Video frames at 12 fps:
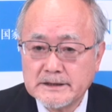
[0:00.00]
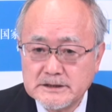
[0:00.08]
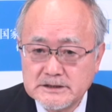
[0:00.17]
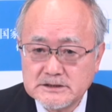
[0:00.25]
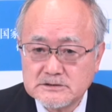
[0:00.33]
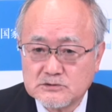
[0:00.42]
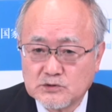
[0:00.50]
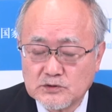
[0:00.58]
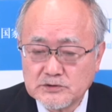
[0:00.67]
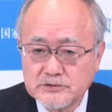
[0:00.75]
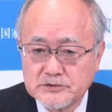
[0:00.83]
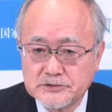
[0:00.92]
いつど
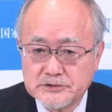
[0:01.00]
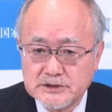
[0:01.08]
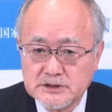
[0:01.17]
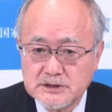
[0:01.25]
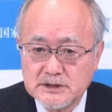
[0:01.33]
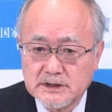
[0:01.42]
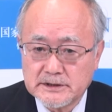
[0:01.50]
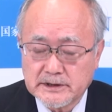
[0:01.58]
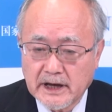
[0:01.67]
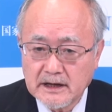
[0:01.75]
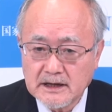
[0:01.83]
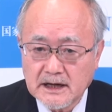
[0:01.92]
のように
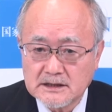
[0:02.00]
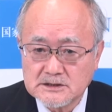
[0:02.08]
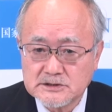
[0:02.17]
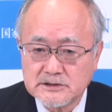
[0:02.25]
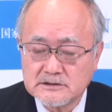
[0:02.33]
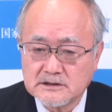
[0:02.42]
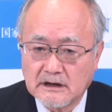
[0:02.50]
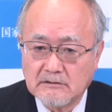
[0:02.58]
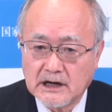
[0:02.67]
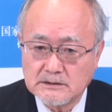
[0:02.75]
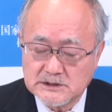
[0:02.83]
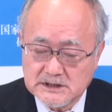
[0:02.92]
転換していくか分
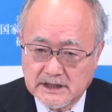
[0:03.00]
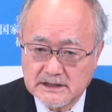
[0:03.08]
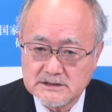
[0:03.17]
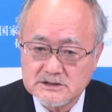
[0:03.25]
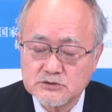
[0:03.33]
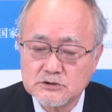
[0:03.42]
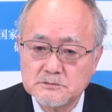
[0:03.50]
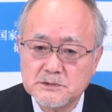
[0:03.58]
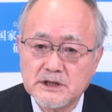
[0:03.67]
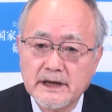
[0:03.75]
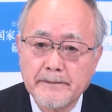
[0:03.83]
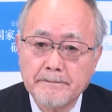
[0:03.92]
かりません。そういう意味
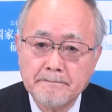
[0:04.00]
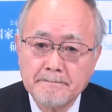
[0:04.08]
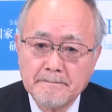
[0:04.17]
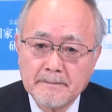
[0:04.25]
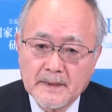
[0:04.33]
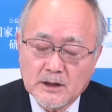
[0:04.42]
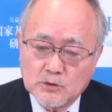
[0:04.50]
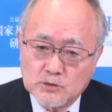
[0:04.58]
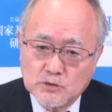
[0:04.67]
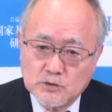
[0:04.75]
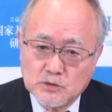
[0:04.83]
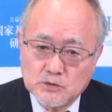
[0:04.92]
でこ
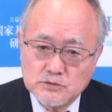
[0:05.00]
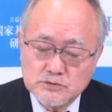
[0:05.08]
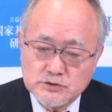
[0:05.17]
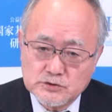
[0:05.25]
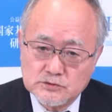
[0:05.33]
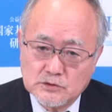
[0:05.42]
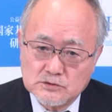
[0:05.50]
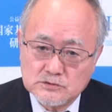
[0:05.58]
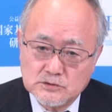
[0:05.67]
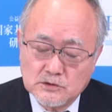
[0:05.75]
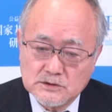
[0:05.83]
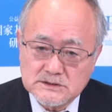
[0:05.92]
の中国
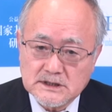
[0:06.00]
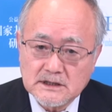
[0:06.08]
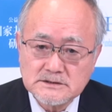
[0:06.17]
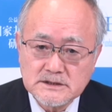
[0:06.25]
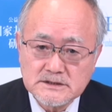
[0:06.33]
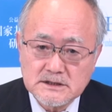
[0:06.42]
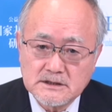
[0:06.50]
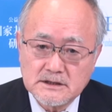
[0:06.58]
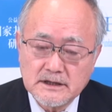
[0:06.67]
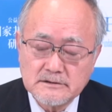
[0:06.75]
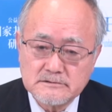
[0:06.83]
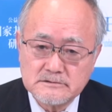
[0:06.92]
の最前線に
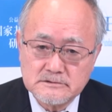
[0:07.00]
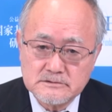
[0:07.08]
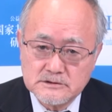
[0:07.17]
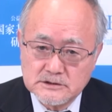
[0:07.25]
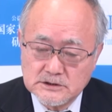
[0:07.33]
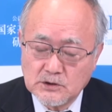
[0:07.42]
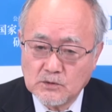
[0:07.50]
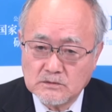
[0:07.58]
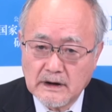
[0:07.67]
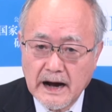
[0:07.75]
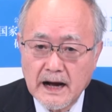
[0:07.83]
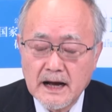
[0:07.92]
ある日本
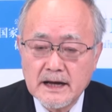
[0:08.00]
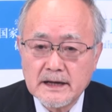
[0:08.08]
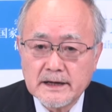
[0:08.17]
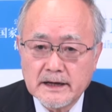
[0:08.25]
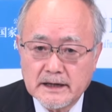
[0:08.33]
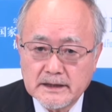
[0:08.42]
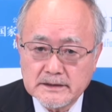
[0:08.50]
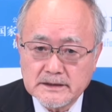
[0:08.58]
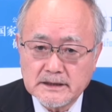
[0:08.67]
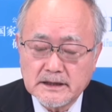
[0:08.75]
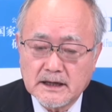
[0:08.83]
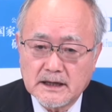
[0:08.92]
は新
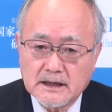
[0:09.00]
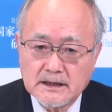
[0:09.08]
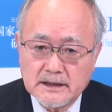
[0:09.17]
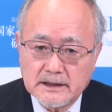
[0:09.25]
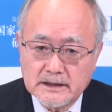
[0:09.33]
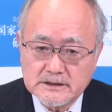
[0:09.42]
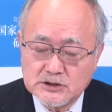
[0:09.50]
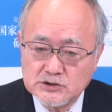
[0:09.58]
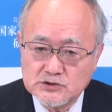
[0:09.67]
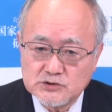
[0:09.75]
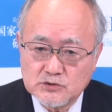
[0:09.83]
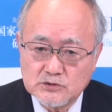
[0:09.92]
たな
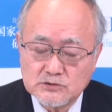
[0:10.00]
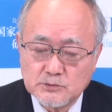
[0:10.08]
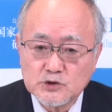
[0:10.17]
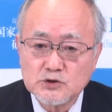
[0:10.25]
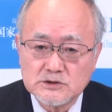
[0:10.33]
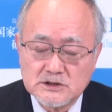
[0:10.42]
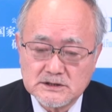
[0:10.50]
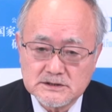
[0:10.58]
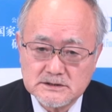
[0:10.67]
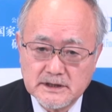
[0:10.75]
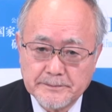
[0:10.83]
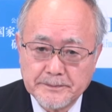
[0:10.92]
緊張のもとにです